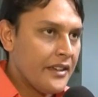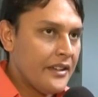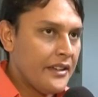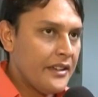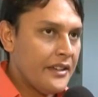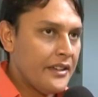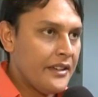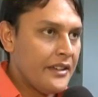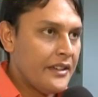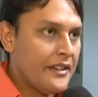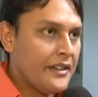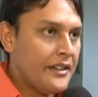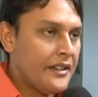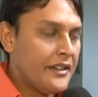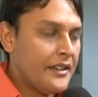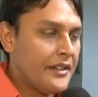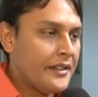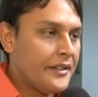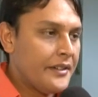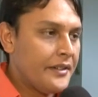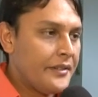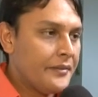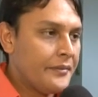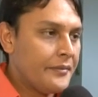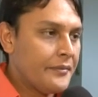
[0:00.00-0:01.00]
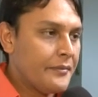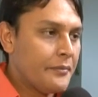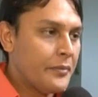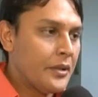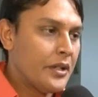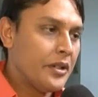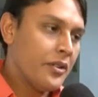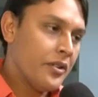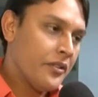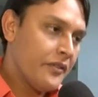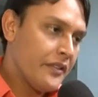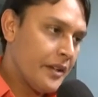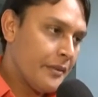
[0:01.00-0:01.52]
Eh,
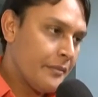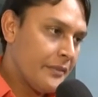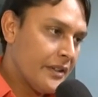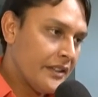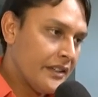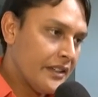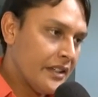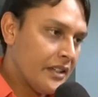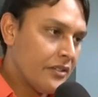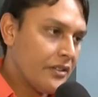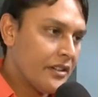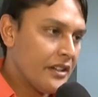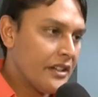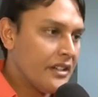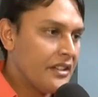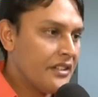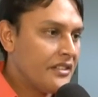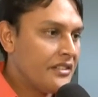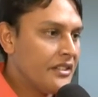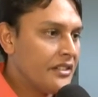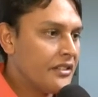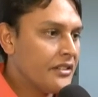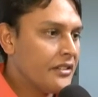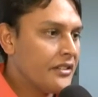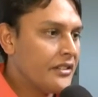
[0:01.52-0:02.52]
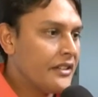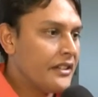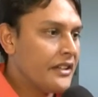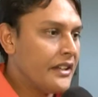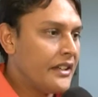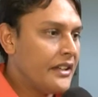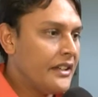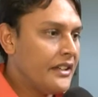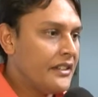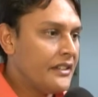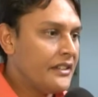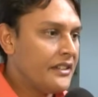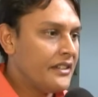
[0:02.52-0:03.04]
bueno, obviamente los requisitos
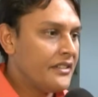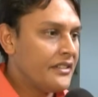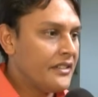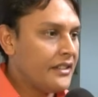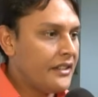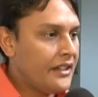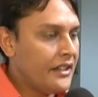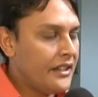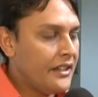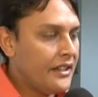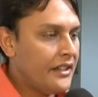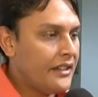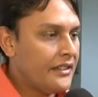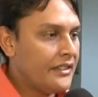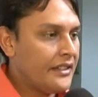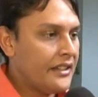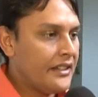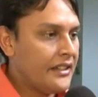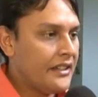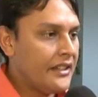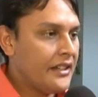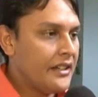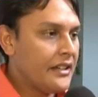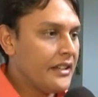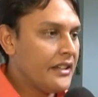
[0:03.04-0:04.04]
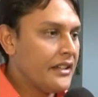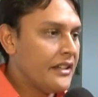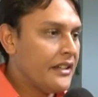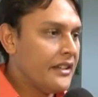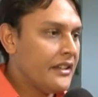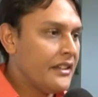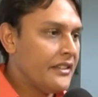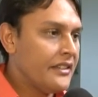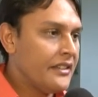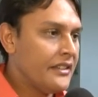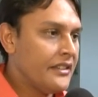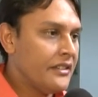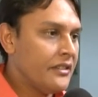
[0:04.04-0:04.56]
de índice, eh, tener
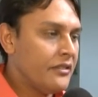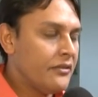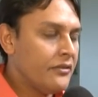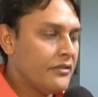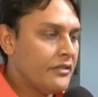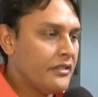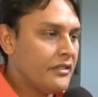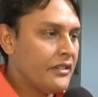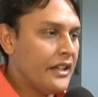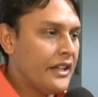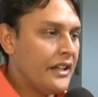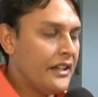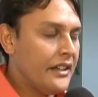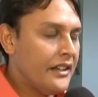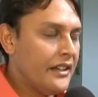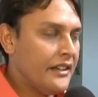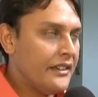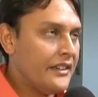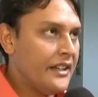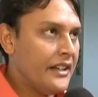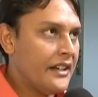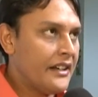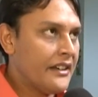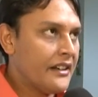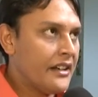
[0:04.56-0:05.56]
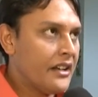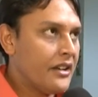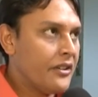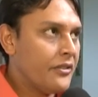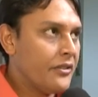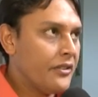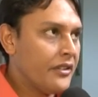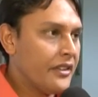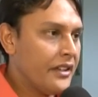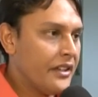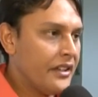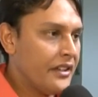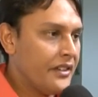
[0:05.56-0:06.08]
en, el
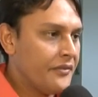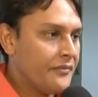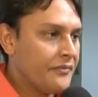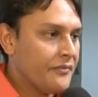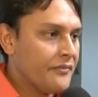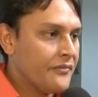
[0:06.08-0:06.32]
rango de